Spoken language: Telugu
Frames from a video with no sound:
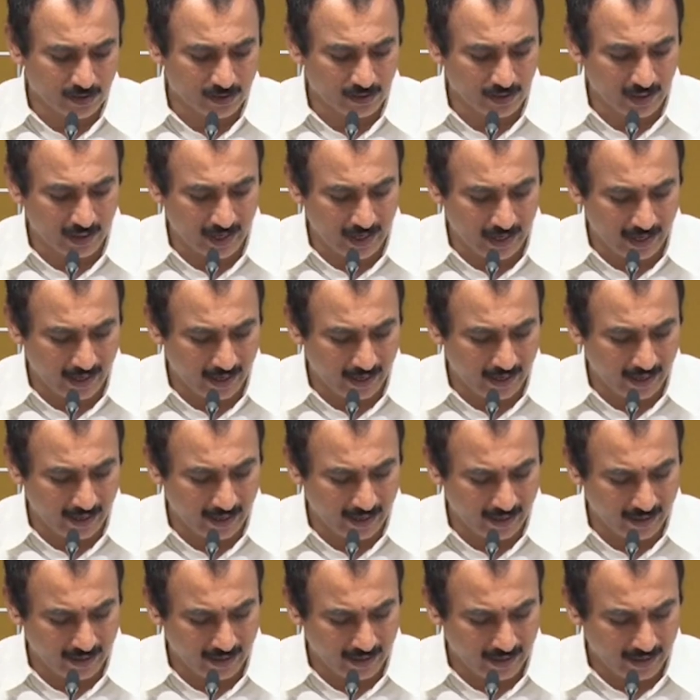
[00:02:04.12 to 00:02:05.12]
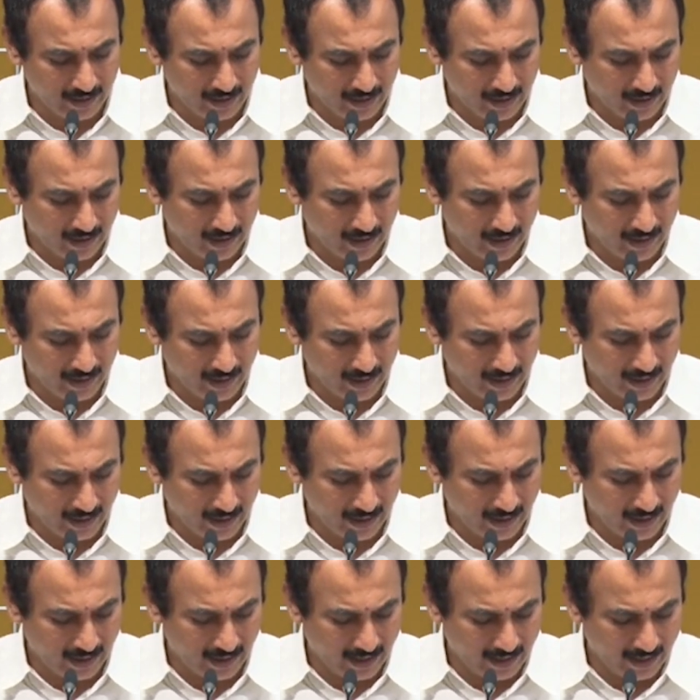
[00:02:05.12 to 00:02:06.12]
బస్సులు కానివ్వండి
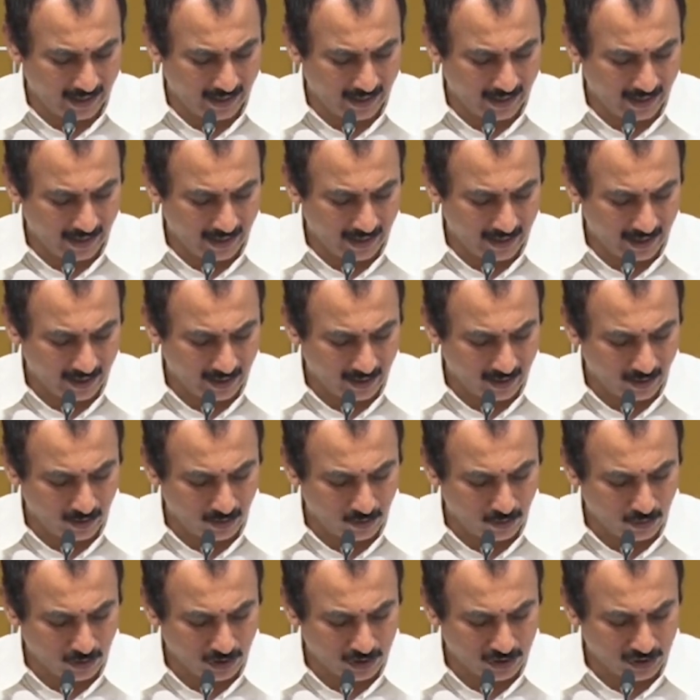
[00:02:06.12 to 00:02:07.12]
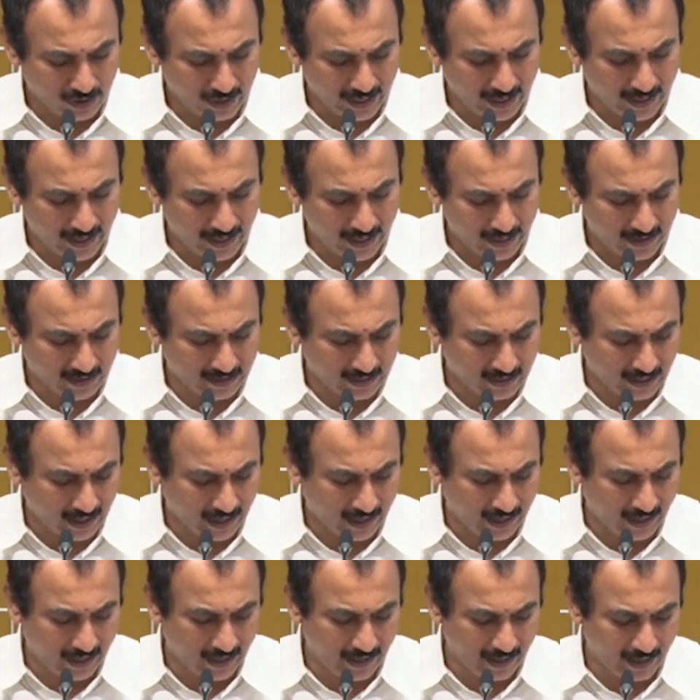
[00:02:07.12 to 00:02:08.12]
లేదంటే గూడ్స్ కెరియర్స్
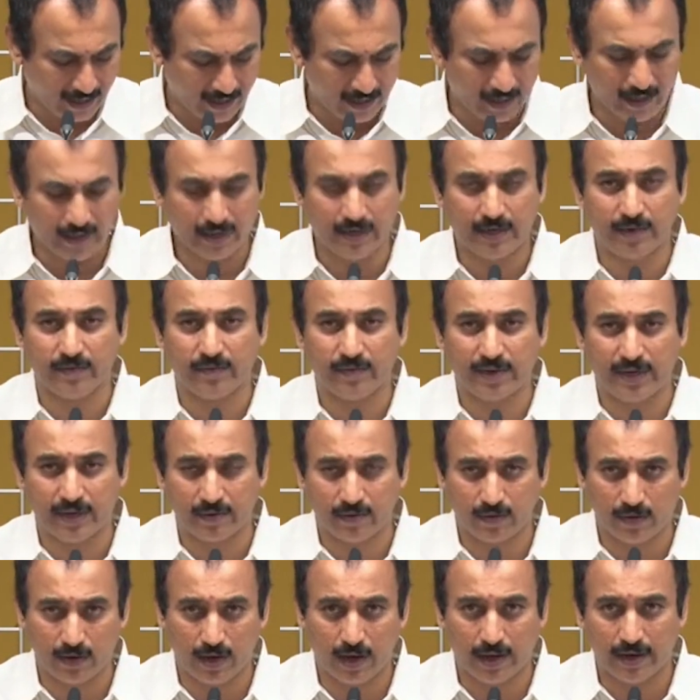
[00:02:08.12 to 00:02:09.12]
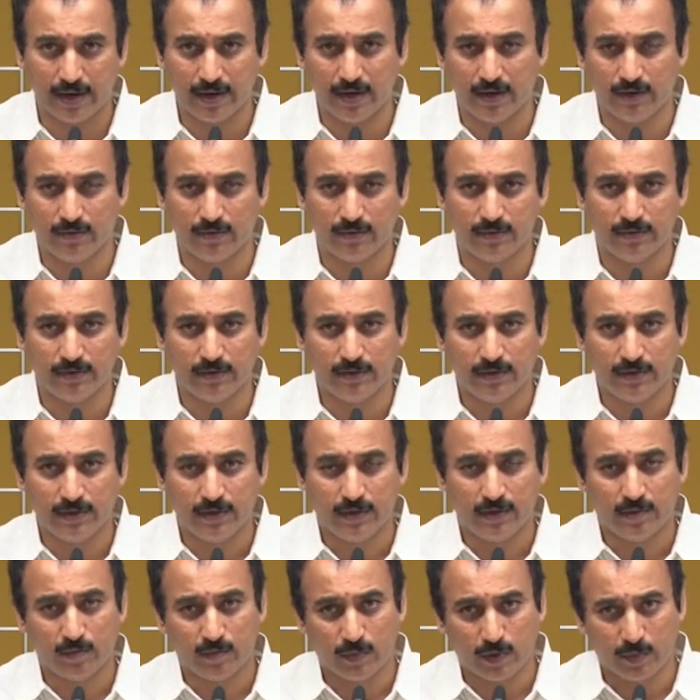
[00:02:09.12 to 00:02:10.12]
కానివ్వండి అంటే లారీలు
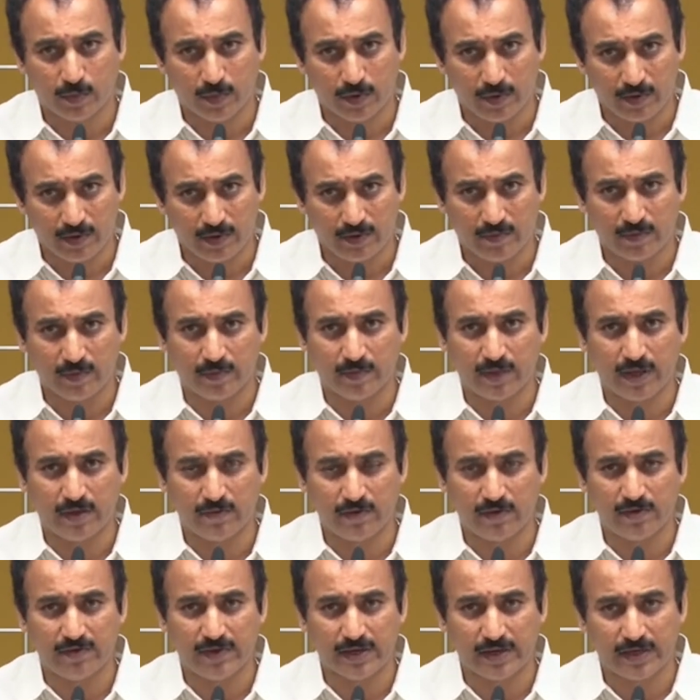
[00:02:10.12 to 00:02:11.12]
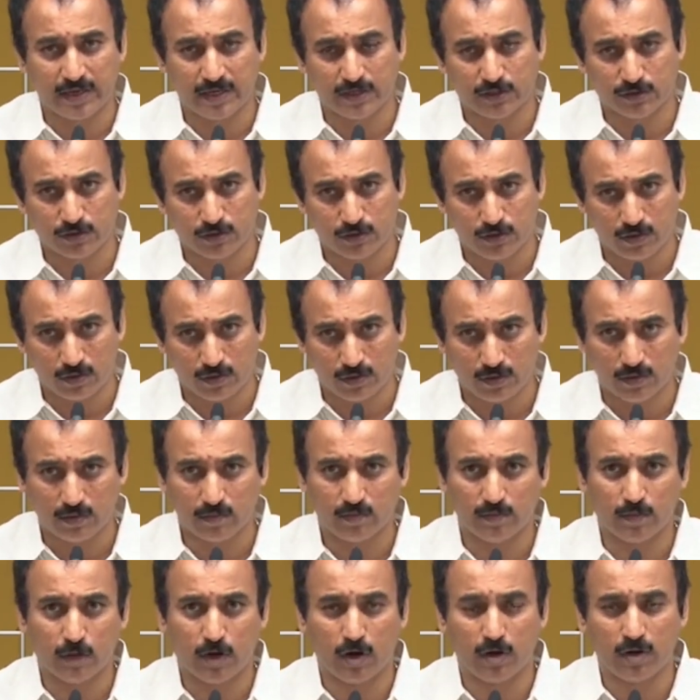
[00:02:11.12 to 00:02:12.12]
హెవీ వెహికల్స్
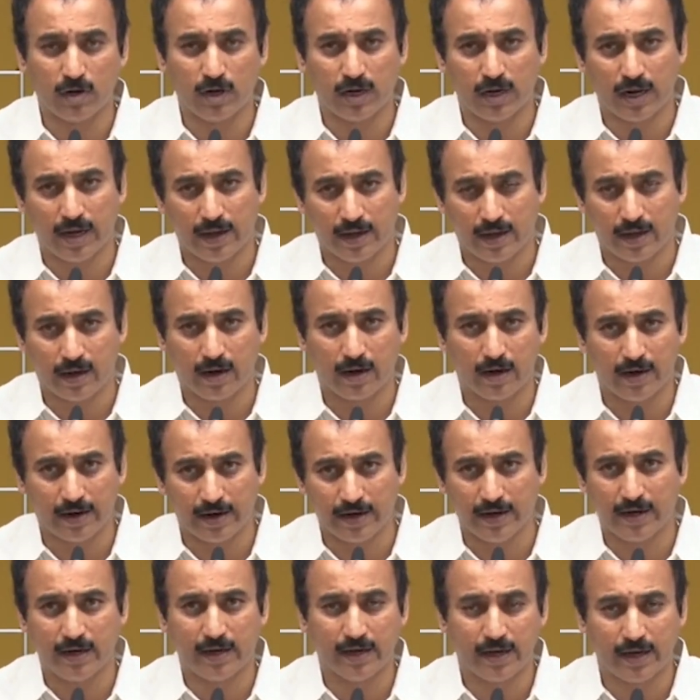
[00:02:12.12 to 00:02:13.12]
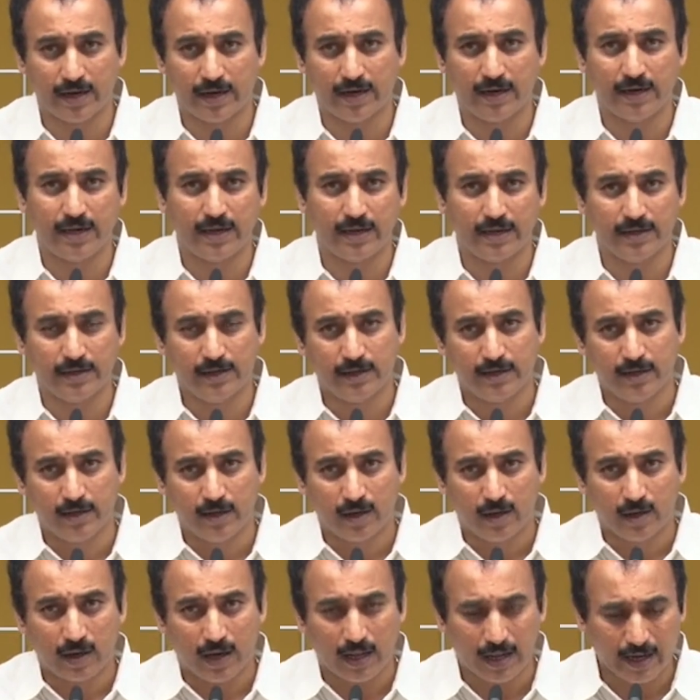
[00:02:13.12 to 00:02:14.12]
మామూలు లారీలు కానివ్వండి
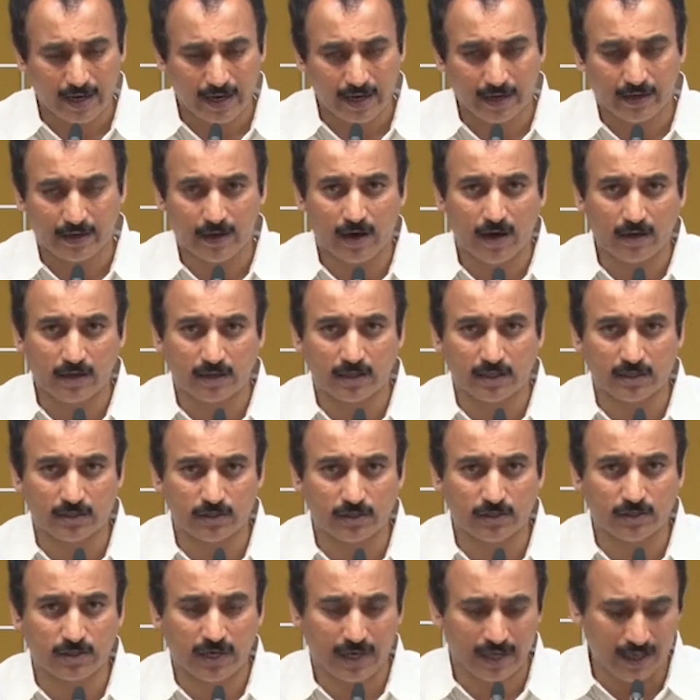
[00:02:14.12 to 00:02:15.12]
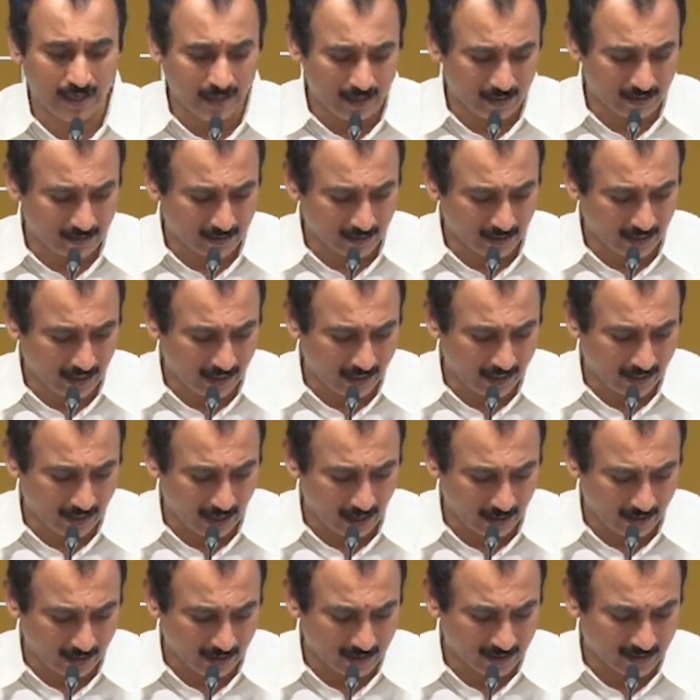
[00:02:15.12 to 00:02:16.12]
అలాగే ట్రాక్టర్స్ ట్రైలర్స్ కా
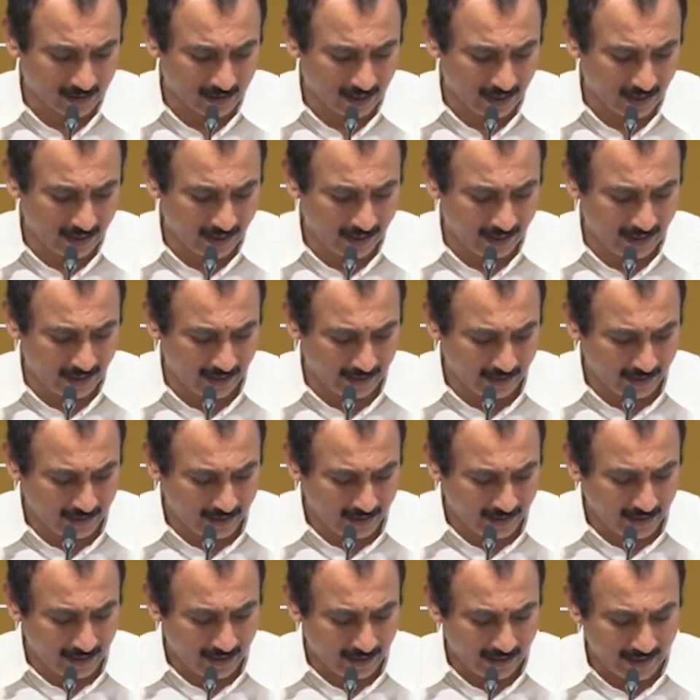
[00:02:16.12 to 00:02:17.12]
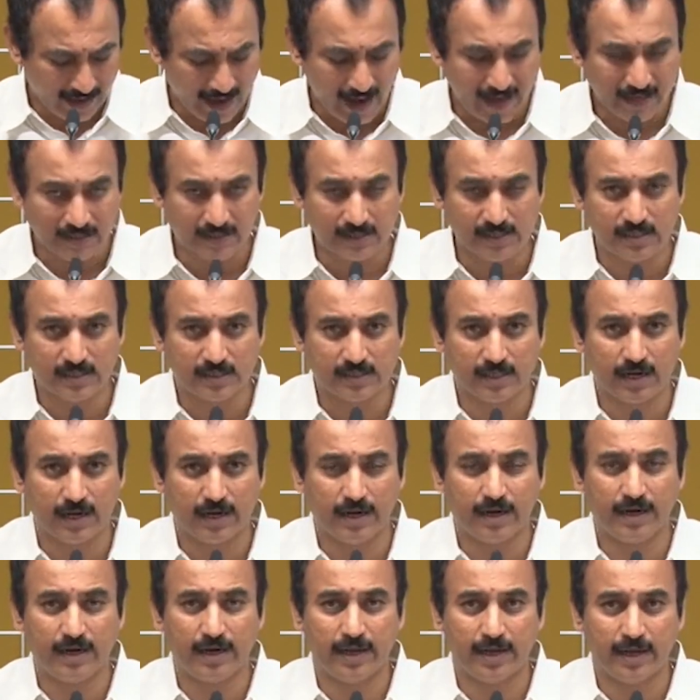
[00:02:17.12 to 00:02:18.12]
ట్రాక్టర్స్ కానివ్వండి ట్యాక్సీస్
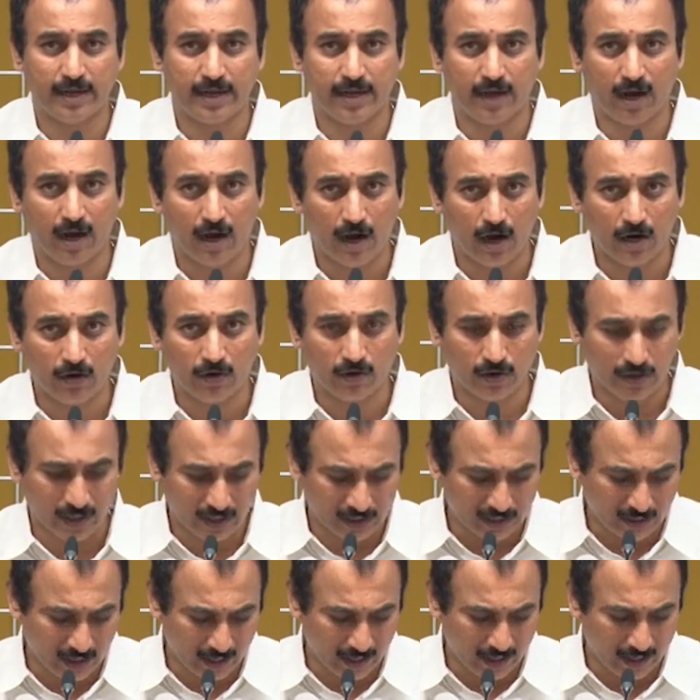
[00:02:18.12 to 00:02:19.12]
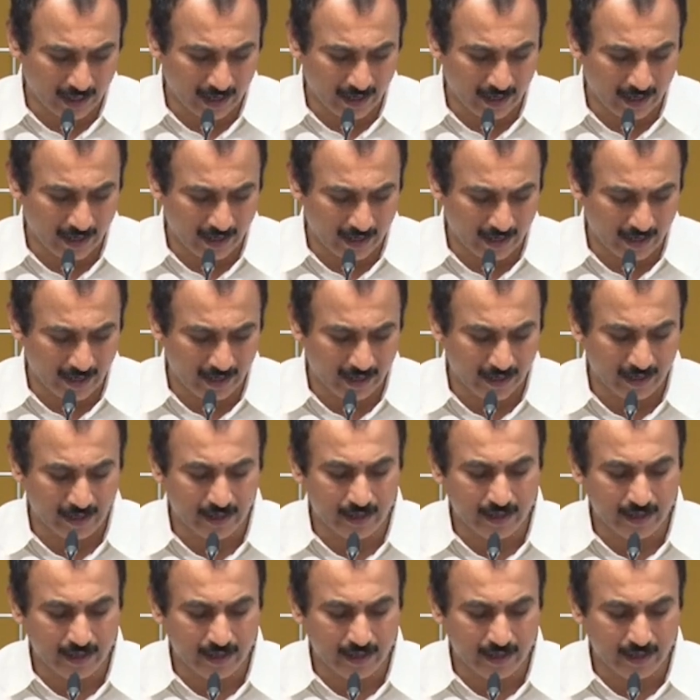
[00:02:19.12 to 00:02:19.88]
కానివ్వండి ఆటో రిక్షాలు కానివ్వండి